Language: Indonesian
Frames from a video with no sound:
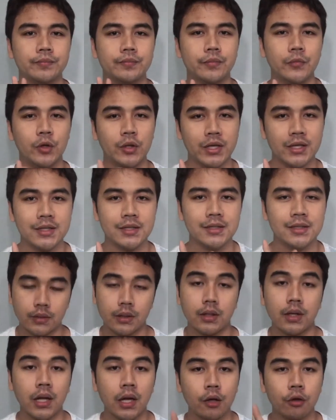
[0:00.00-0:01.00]
Oke. Okay?
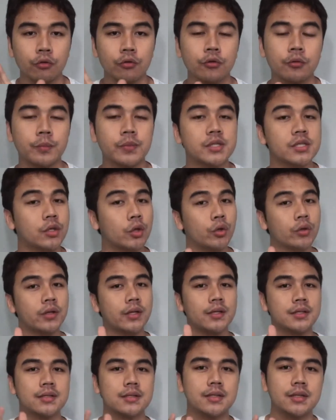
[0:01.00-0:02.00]
Nah, untuk
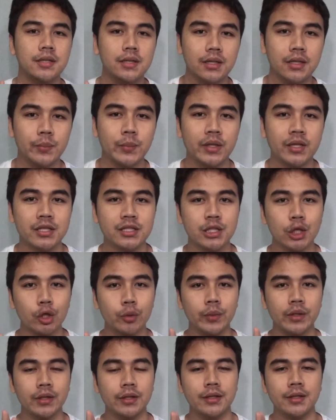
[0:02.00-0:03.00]
psikotes di PT Jarum
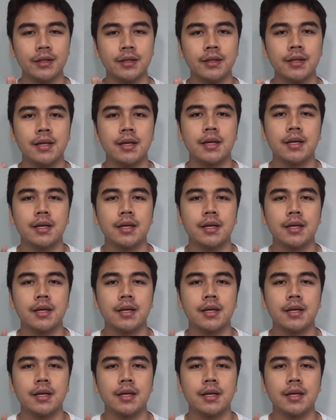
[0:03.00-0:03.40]
ini,